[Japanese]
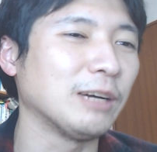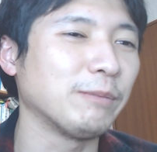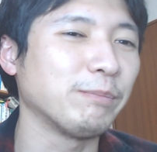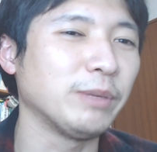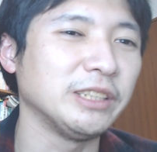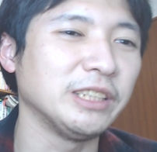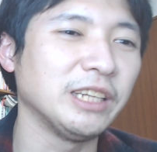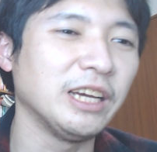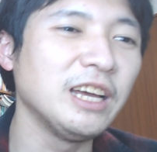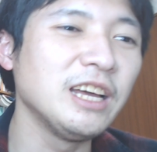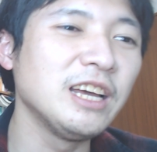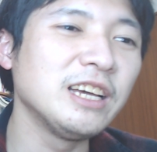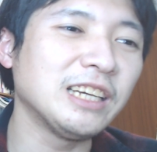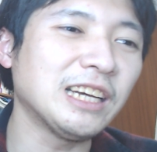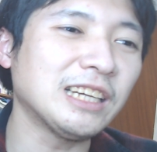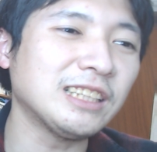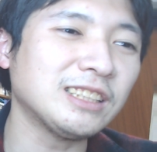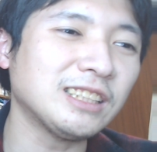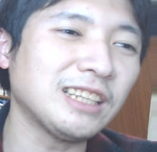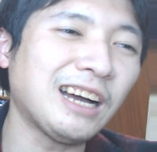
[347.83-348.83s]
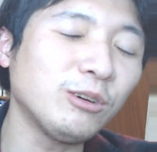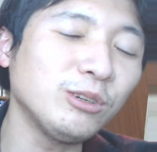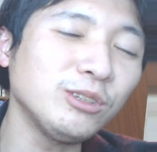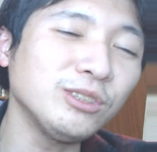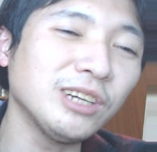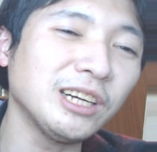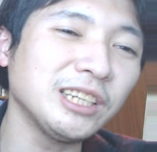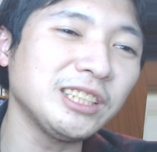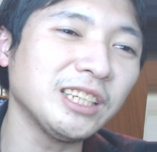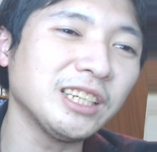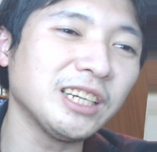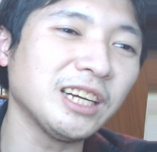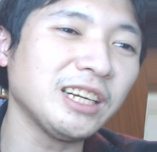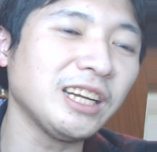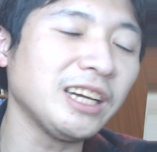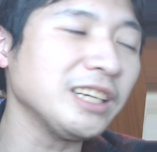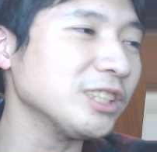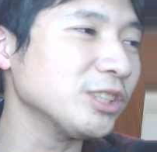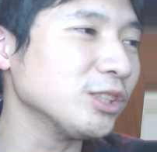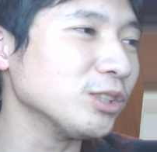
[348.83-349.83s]
やっぱりね、やったオルンが移籍か
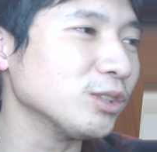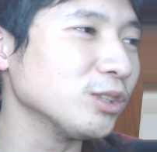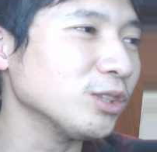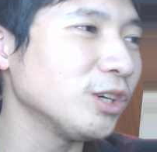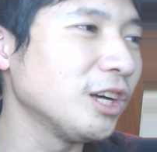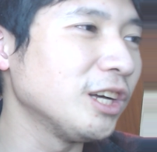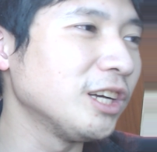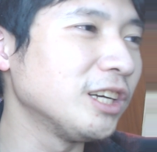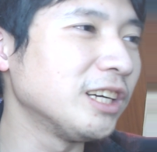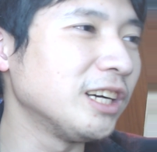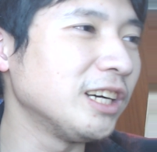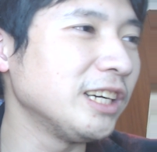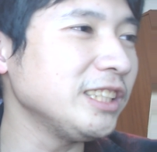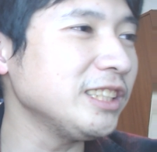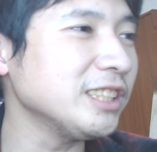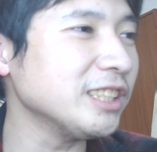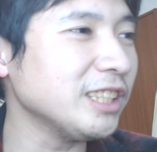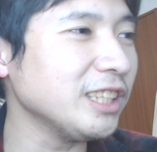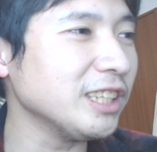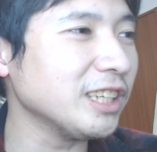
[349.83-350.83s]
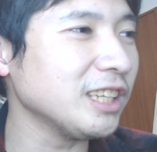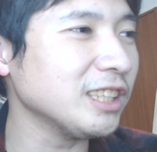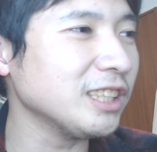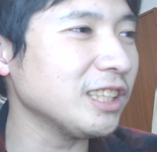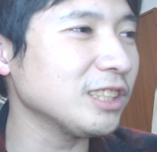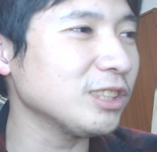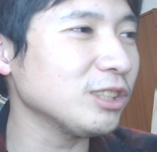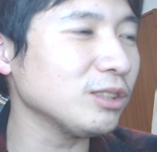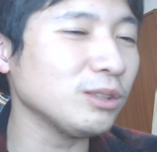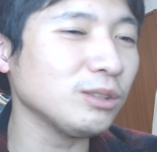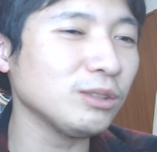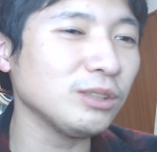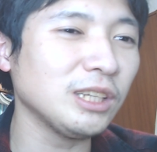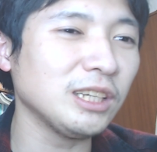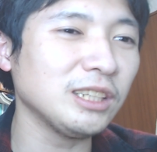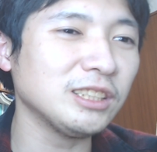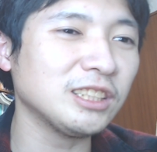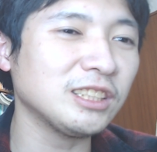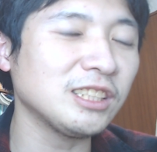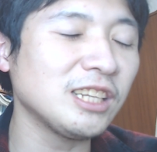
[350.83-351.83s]
来季ちょっと、うん、いいんじゃないかって、ちょっと
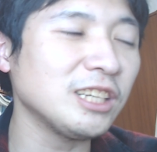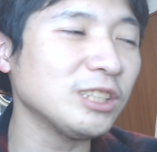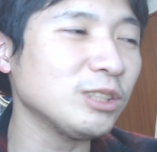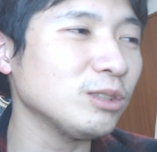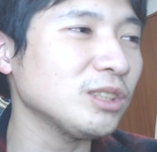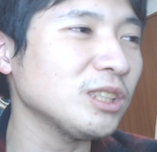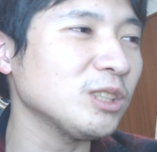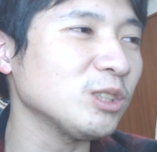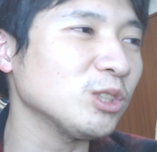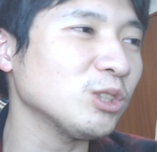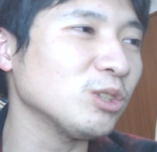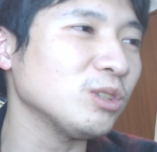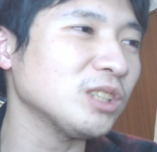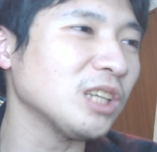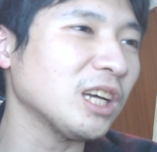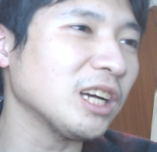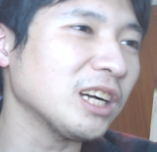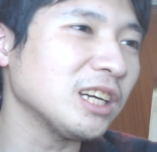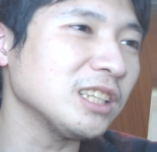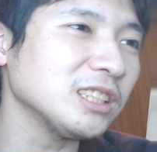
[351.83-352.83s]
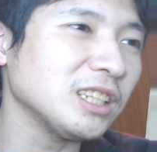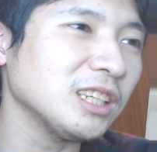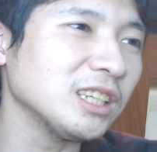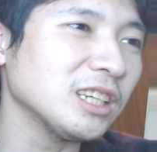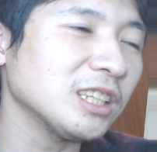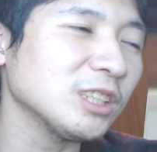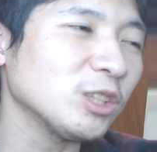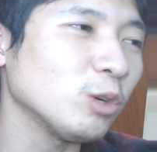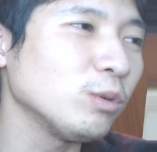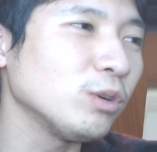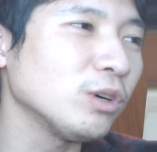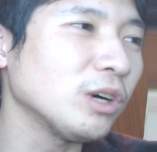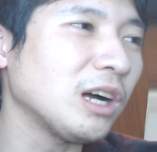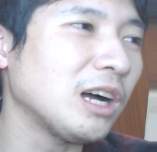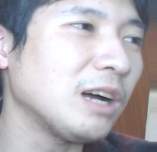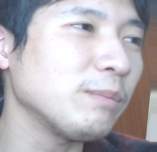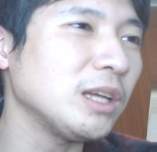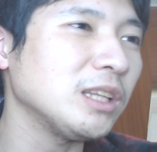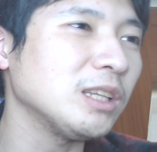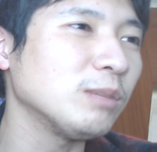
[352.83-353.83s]
ねレイソル戦の勝率上がるんじゃないかと思う
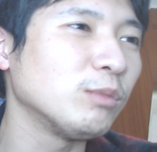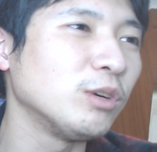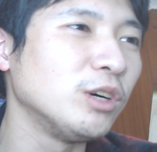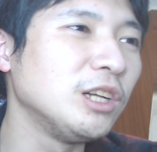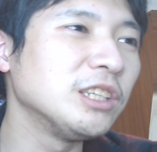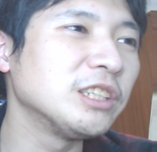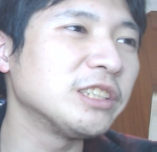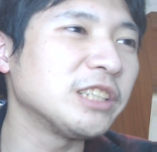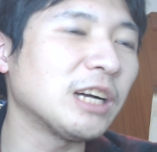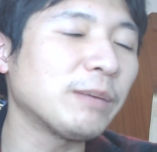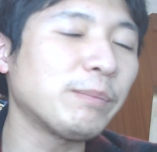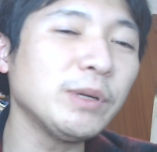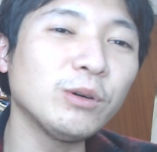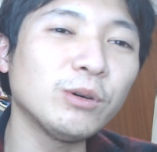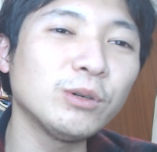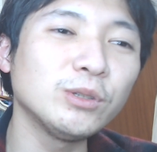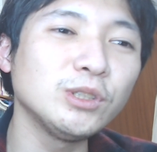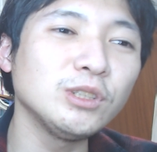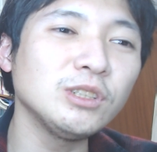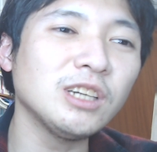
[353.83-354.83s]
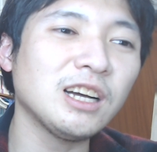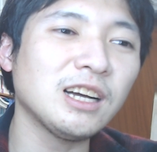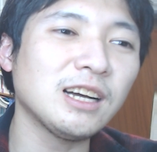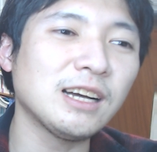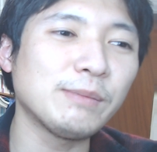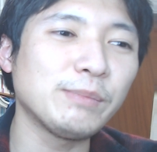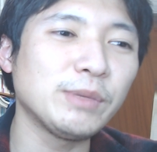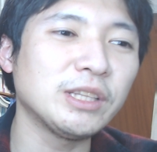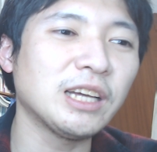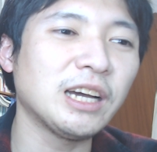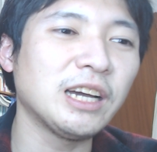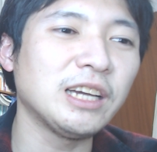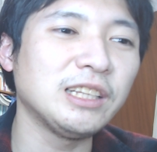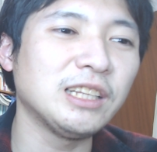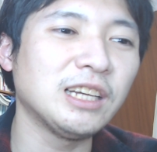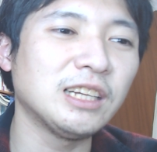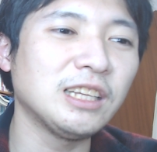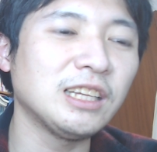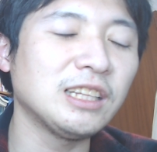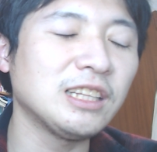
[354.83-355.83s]
反面、でもやっぱりオルンガみたい
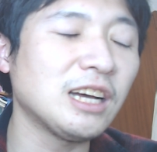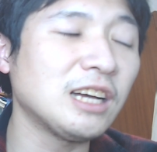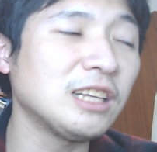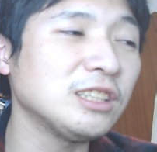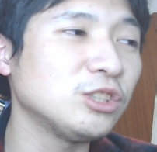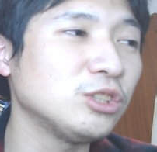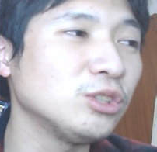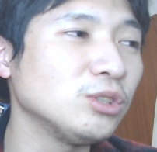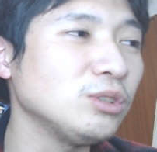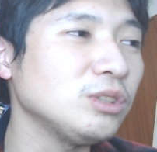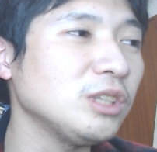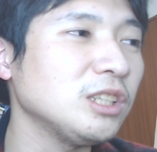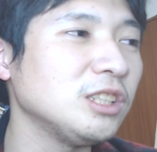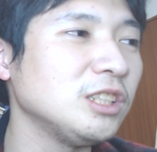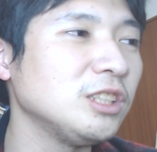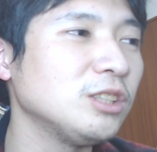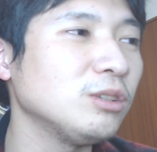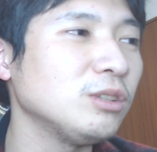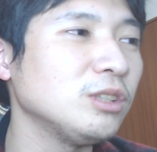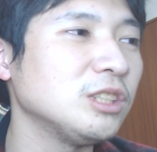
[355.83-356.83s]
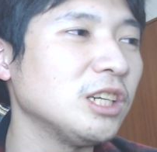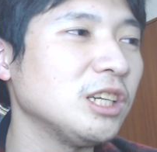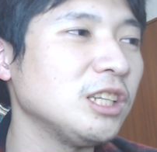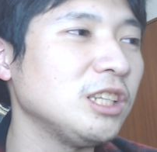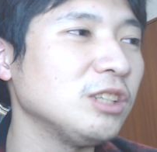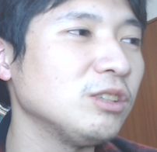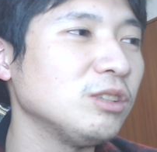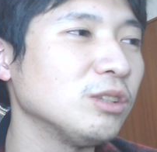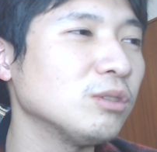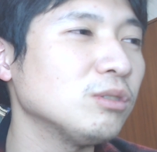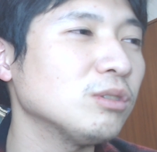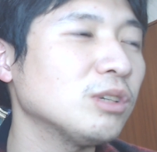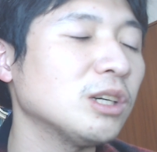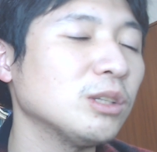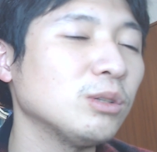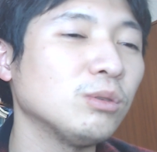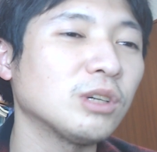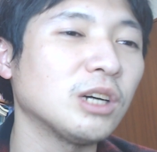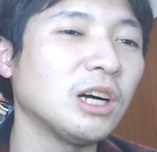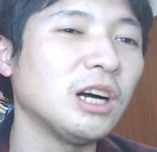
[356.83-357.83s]
なね、何十年にひとり J リーグに来る
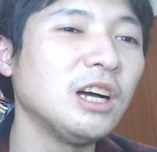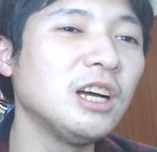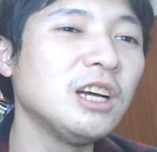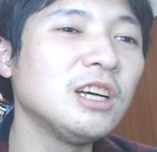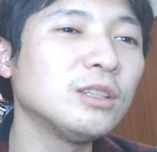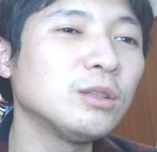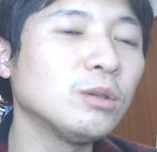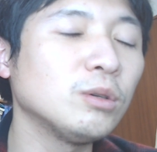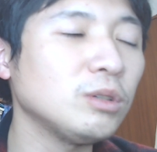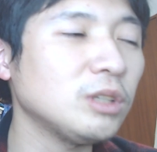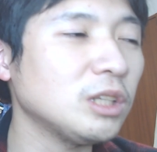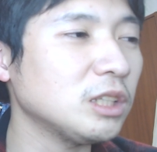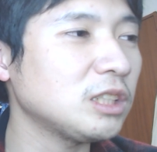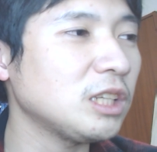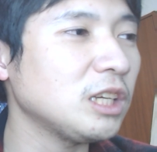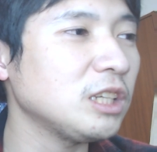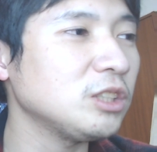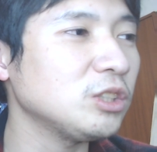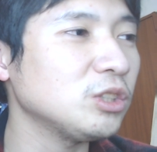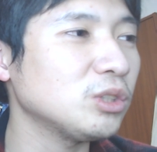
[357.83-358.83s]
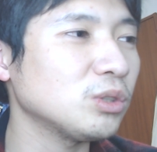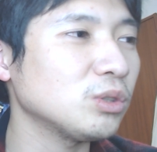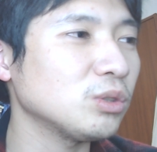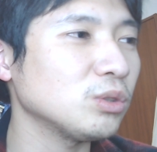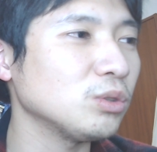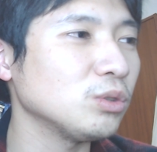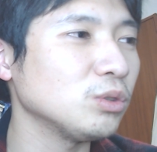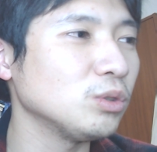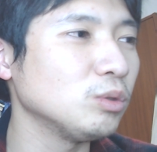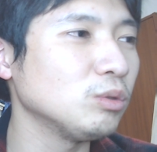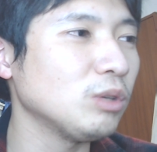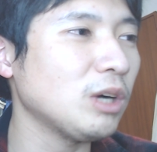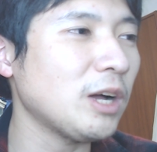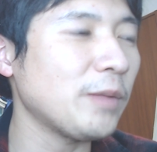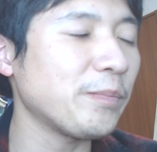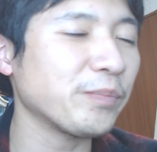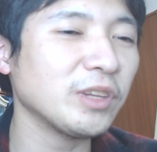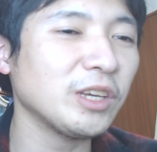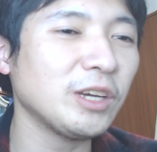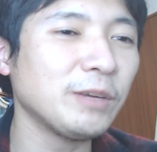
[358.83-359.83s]
かどうかのような選手
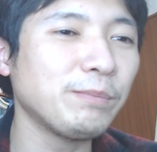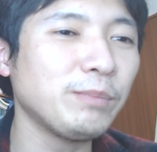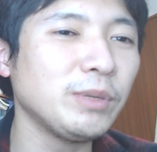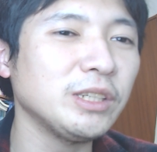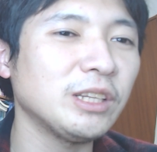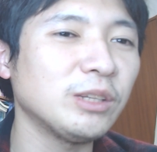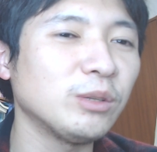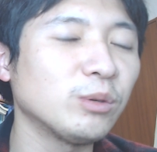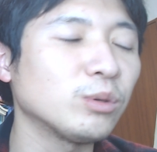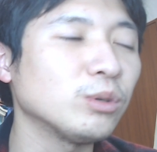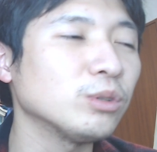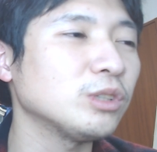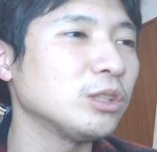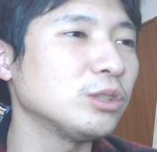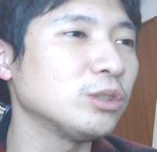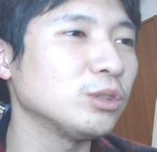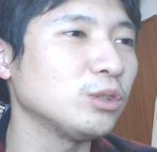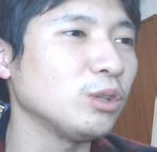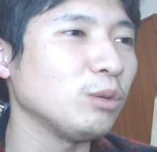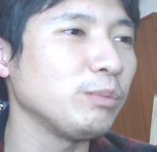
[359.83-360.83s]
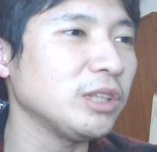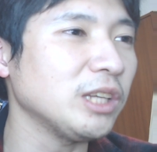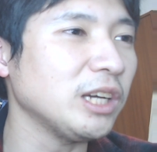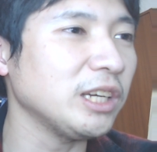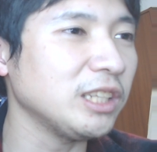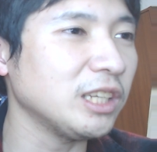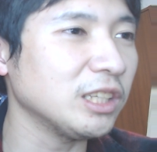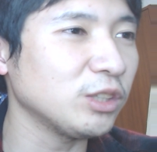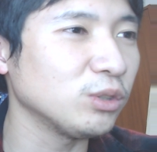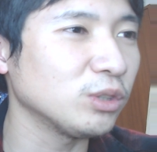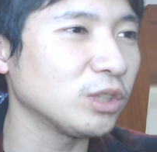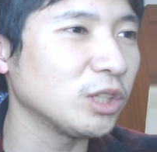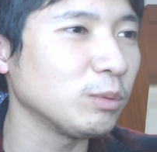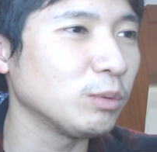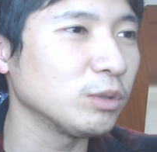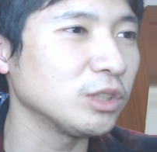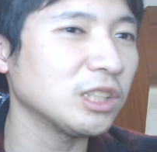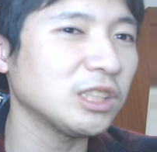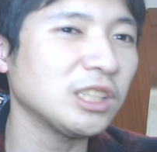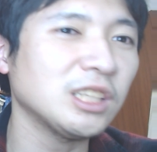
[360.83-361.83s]
は、うん、やっぱりね残ってずっと見たいなという気
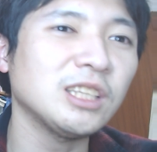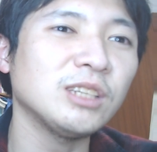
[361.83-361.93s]
持ちが、ただ